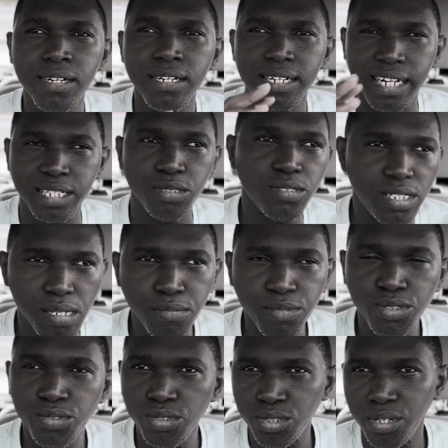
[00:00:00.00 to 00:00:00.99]
La deuxième,
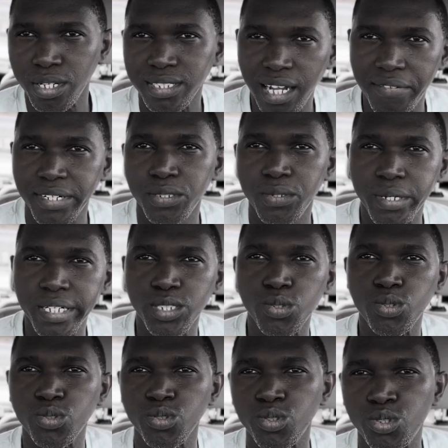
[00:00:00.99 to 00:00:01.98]
tu nous suis à travers nos réseaux
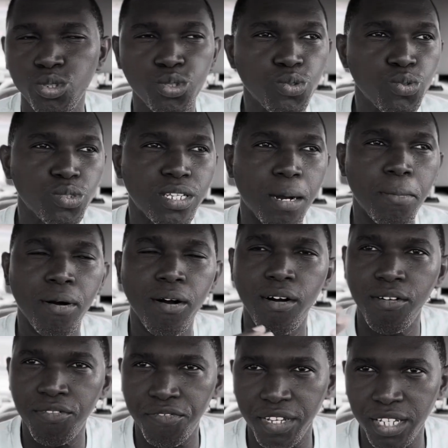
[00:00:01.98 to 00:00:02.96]
sociaux, notamment
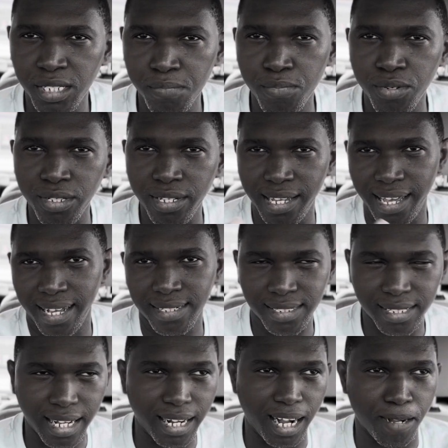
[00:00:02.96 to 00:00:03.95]
Facebook et
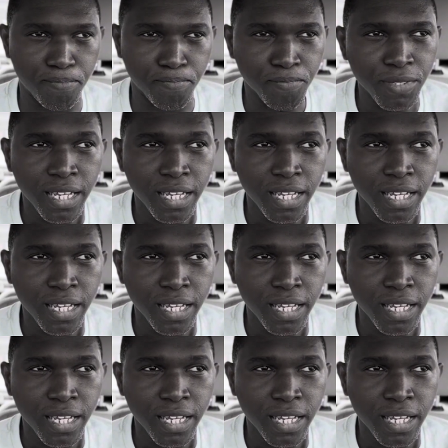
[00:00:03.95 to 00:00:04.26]
Instagram.